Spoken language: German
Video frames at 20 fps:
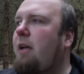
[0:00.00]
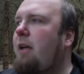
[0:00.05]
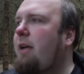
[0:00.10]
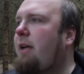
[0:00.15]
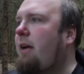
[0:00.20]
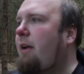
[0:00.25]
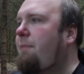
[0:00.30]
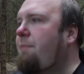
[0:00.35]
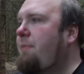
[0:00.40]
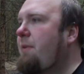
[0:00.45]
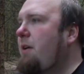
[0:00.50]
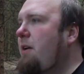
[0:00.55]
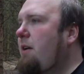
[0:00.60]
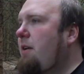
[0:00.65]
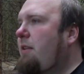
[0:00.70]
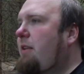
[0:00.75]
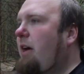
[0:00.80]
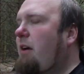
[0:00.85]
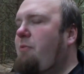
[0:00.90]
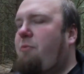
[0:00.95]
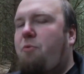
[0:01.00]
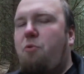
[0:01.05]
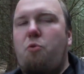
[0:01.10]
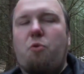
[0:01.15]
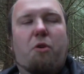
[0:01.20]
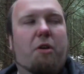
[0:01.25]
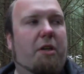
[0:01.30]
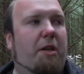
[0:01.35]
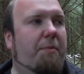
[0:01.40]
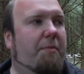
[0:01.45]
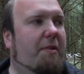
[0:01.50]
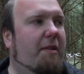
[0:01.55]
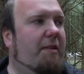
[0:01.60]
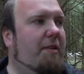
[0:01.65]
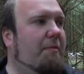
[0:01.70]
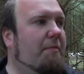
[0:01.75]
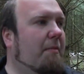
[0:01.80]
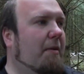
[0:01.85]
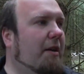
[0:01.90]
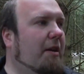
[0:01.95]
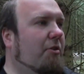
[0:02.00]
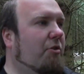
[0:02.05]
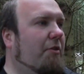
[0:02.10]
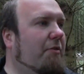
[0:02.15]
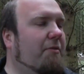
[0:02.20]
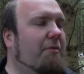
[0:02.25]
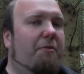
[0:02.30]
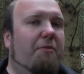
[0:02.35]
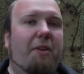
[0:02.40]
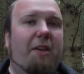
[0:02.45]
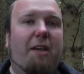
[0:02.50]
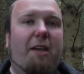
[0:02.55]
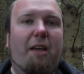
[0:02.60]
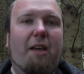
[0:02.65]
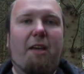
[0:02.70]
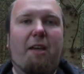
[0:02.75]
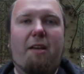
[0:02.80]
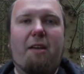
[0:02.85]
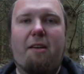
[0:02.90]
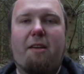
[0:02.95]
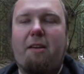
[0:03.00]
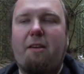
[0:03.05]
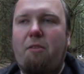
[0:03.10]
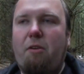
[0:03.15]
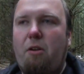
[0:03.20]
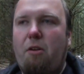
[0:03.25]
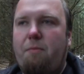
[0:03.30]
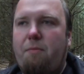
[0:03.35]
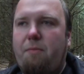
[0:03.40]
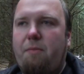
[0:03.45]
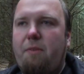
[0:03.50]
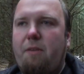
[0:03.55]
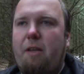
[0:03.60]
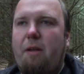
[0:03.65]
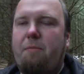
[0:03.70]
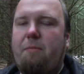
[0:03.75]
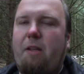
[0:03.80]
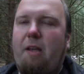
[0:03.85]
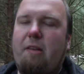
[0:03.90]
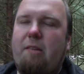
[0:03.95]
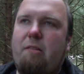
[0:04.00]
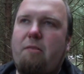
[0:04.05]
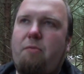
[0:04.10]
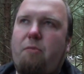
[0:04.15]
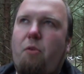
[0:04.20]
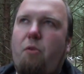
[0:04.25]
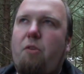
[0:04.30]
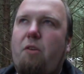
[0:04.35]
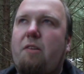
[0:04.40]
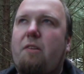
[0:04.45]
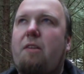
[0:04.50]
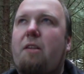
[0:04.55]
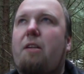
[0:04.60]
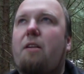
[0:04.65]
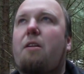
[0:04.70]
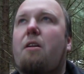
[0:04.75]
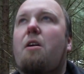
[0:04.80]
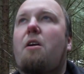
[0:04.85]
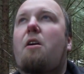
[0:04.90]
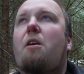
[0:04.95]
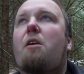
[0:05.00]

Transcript: Egal. Dafür gibt es jetzt die Minecraft WG. Jawohl, ihr habt die ersten Folgen gesehen.